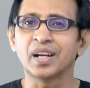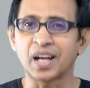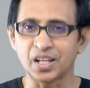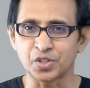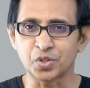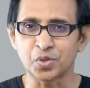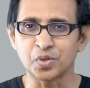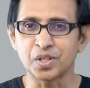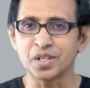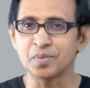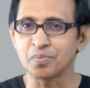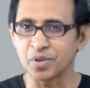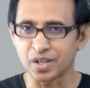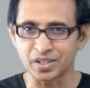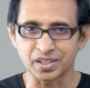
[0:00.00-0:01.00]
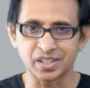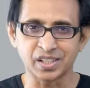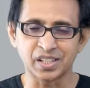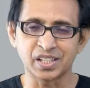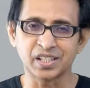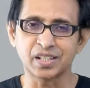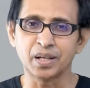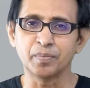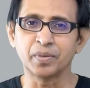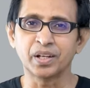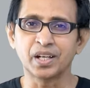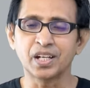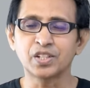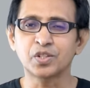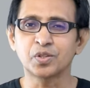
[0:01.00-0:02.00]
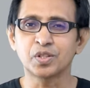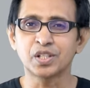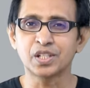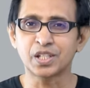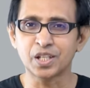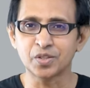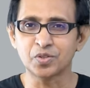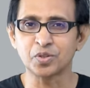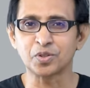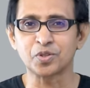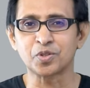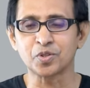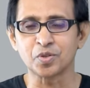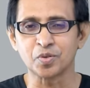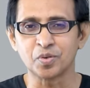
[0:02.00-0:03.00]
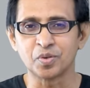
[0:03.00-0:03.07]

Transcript: কাজ করি প্রনাউন্সিয়েশন নিয়ে আমরা কাজ করি সেহেতু একটু